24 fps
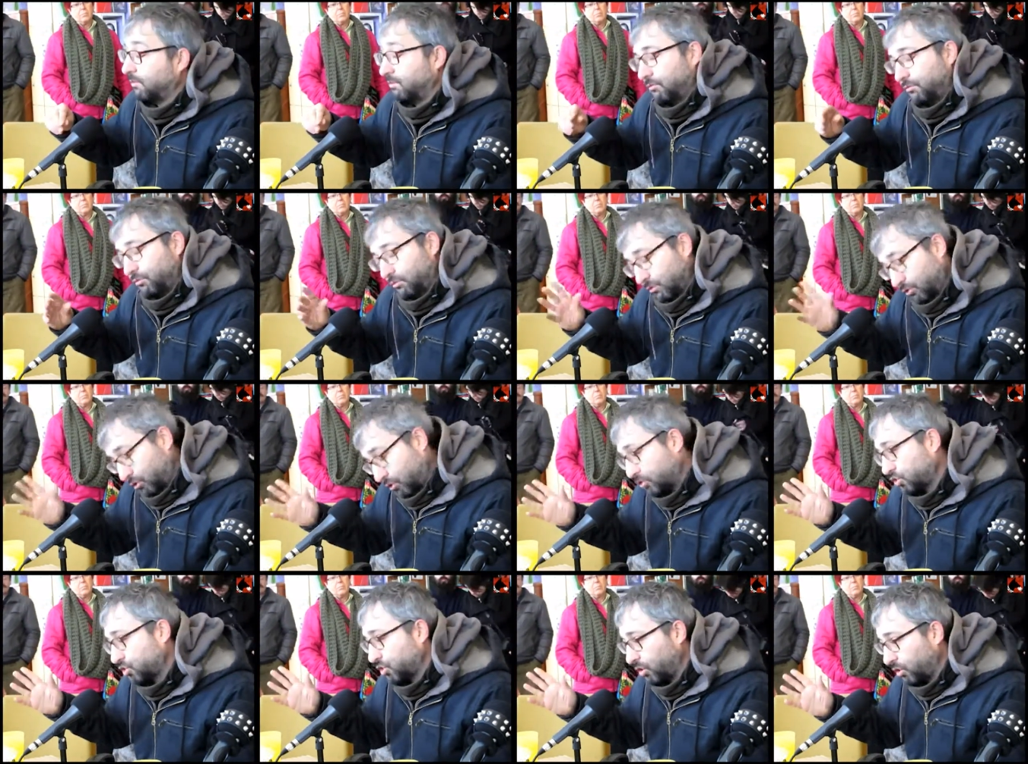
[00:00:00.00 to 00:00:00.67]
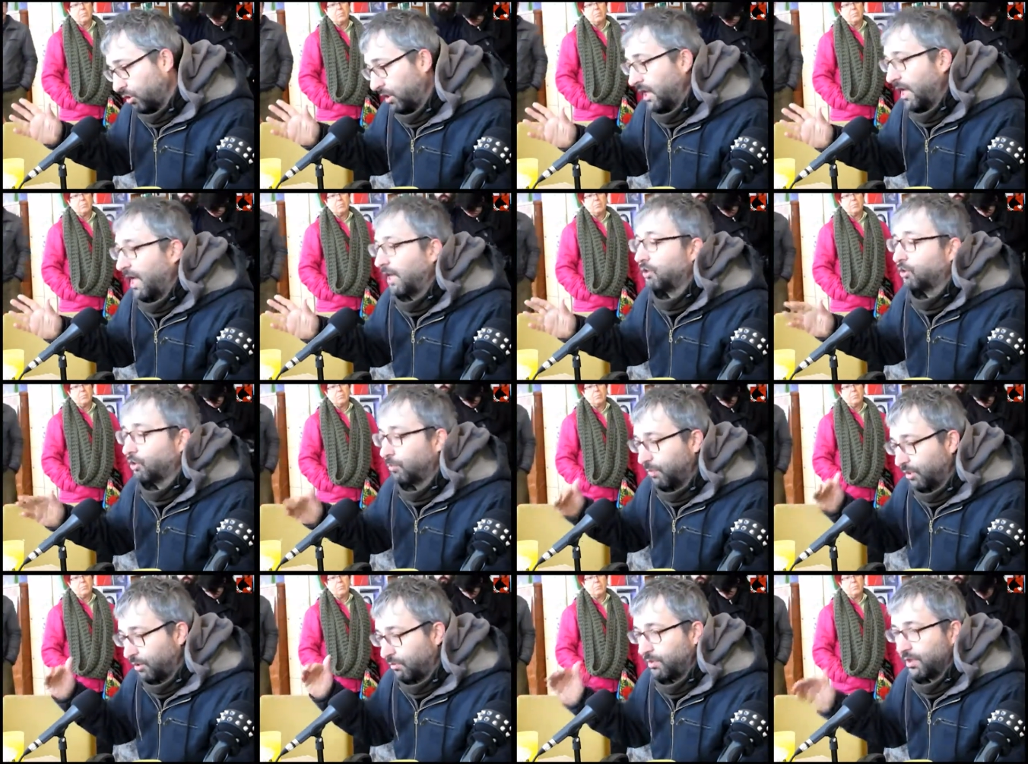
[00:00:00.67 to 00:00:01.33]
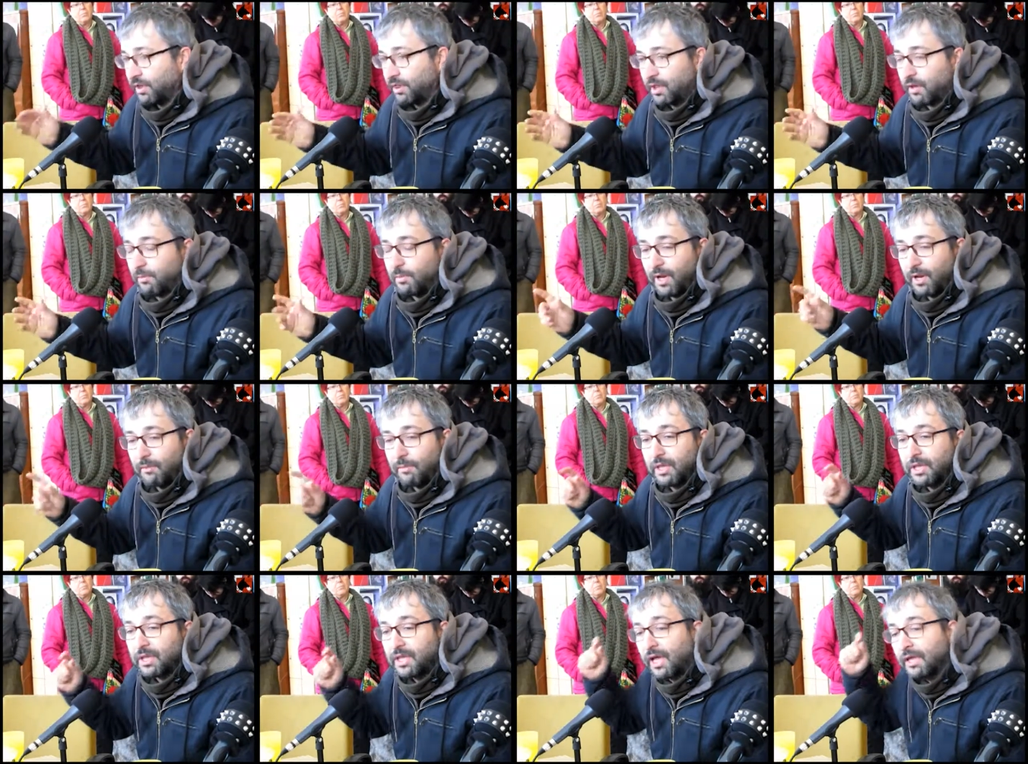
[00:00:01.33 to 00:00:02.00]
no solo en el Alto, pero
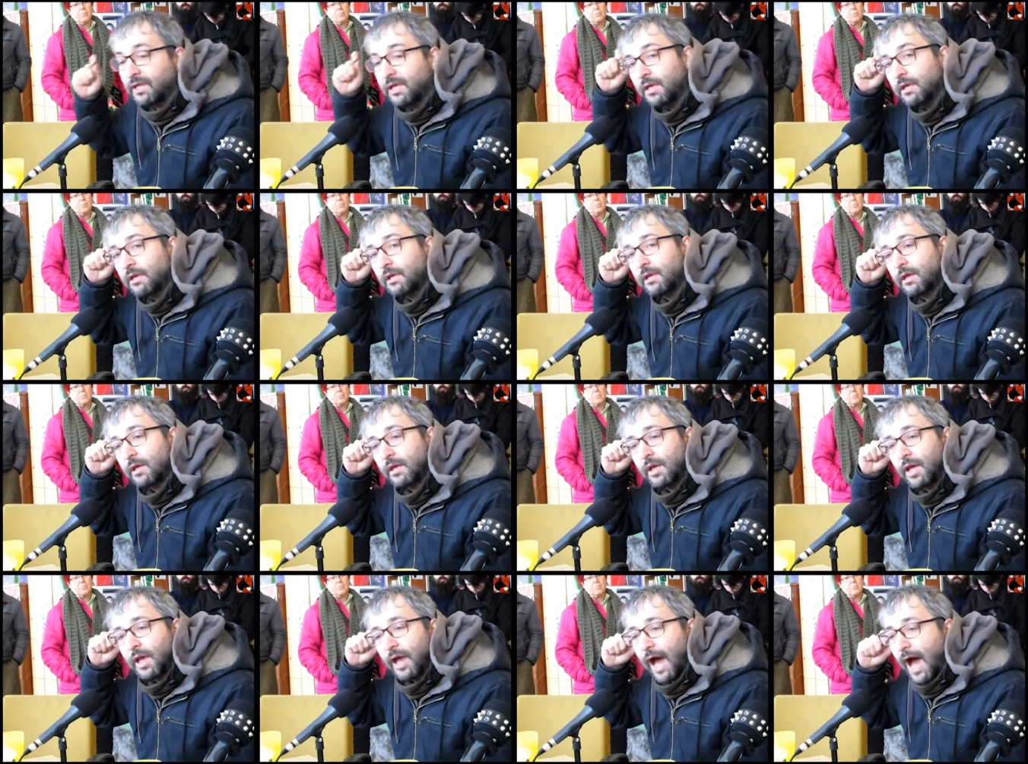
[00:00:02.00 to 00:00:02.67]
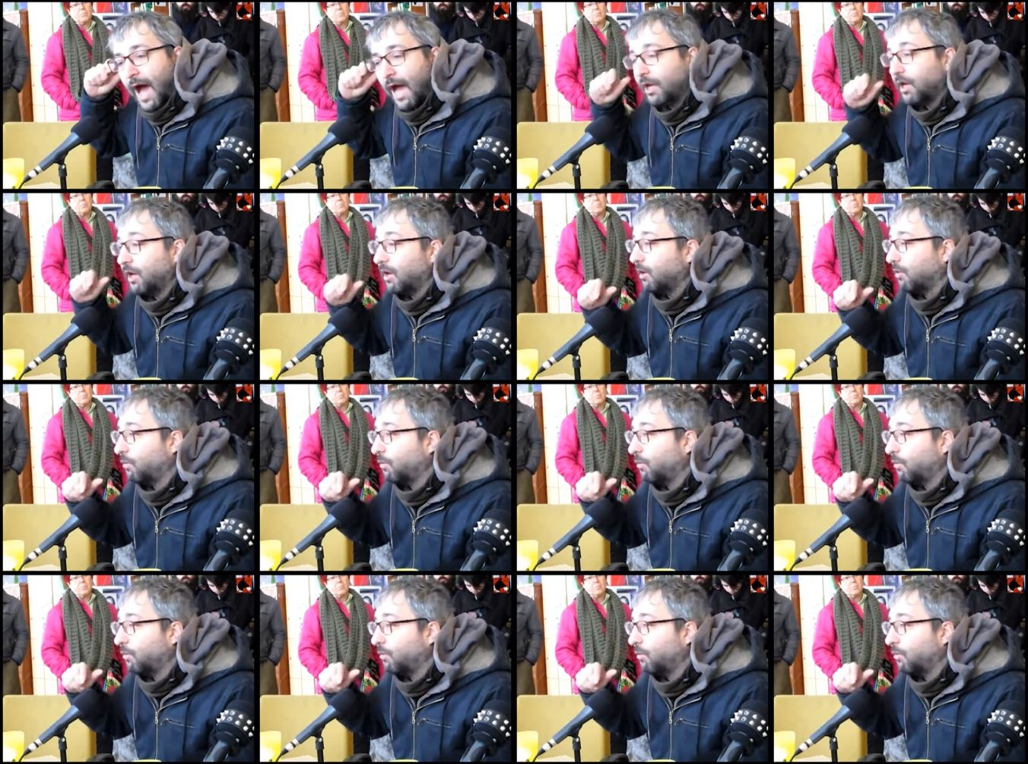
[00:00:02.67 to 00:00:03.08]
principalmente allí, hay